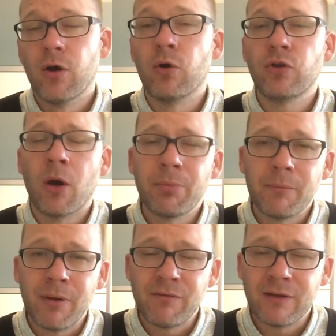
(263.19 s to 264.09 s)
Und
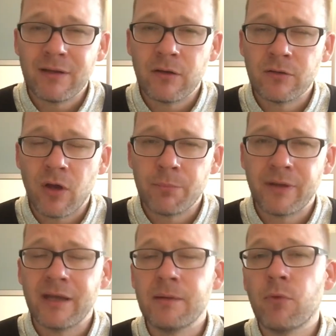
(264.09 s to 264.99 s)
ob, Bevel, und
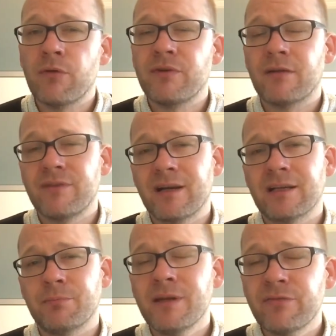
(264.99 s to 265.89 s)
ob Eddie Murphy dann
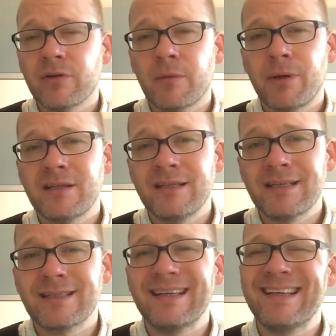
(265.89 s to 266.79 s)
wirklich mit von der Partie
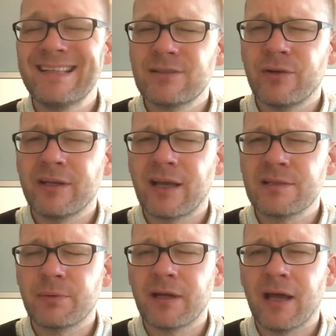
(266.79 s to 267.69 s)
ist, ist noch nicht
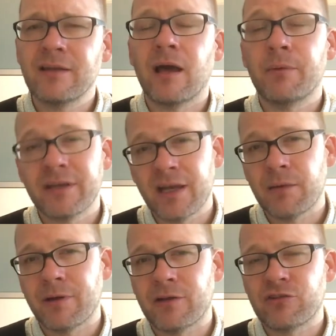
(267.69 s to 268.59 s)
ganz bekannt, aber ich gehe da
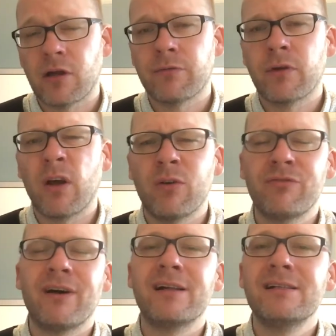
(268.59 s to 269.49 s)
mal ganz stark von
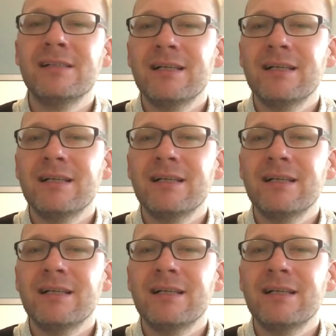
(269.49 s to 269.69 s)
auf, weil,